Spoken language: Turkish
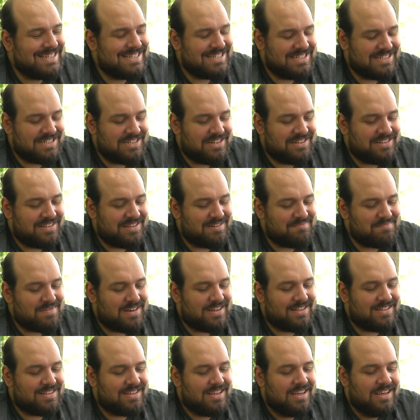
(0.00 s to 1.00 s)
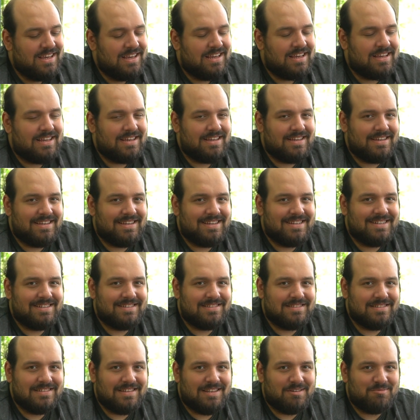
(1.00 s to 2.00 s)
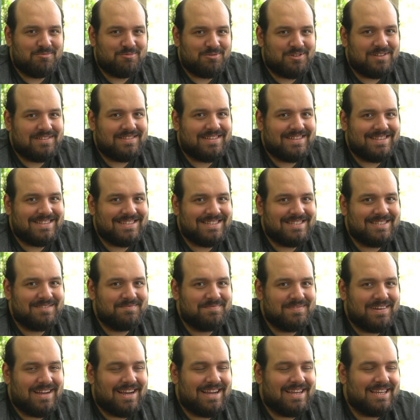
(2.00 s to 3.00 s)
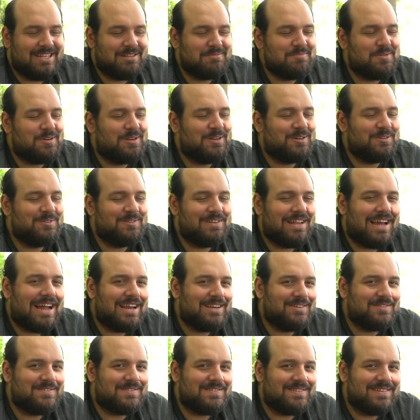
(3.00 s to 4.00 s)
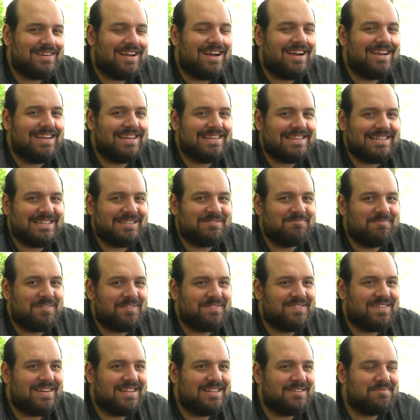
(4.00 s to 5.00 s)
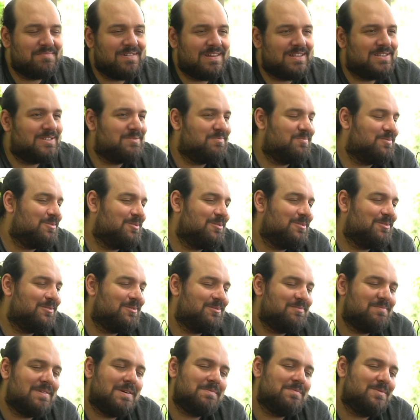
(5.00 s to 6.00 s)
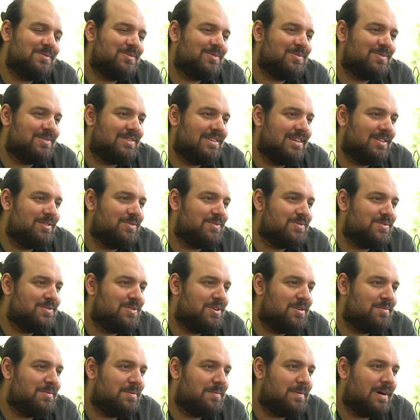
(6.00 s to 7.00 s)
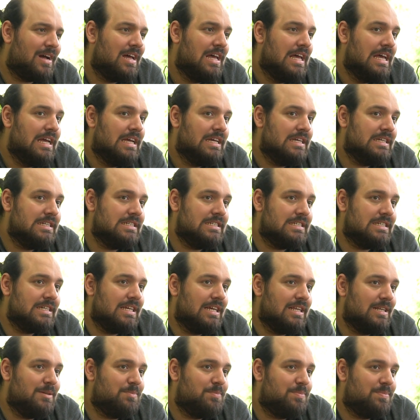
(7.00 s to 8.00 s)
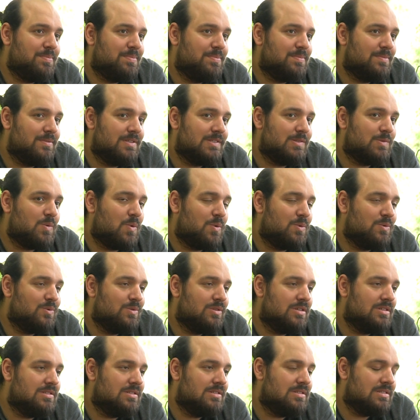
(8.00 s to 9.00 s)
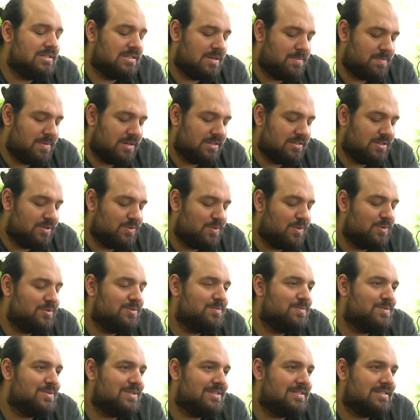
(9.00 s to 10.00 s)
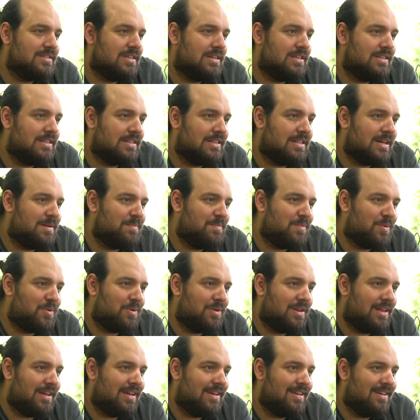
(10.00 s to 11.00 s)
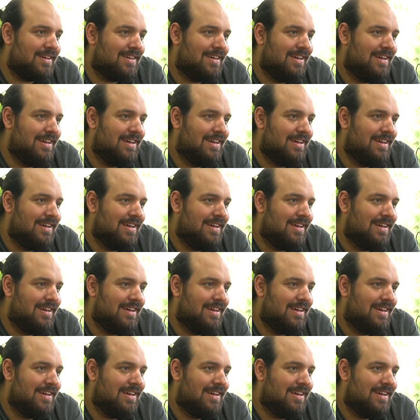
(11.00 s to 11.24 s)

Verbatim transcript: İnşallah. Ben e, kızıyla burada tanıştım. Gayet böyle güler yüzlü, gayet hanımefendi. Bence mutludur, memnundur diye düşünüyorum ama hiç gelip sorguladığı zamanlar oldu mu size? Neden böyle?